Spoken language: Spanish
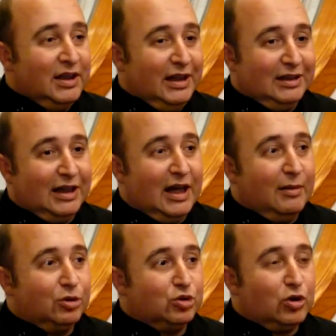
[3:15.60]
Y
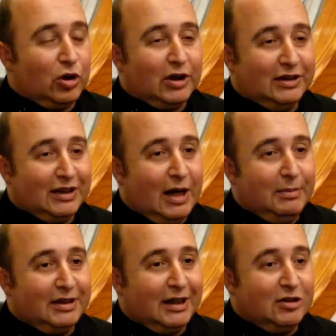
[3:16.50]
traíamos un crocante de
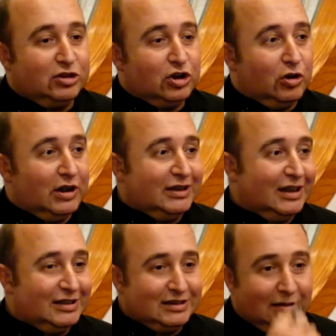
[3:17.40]
almendra y un chocolate
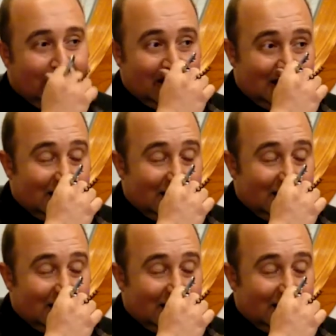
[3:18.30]
que estaba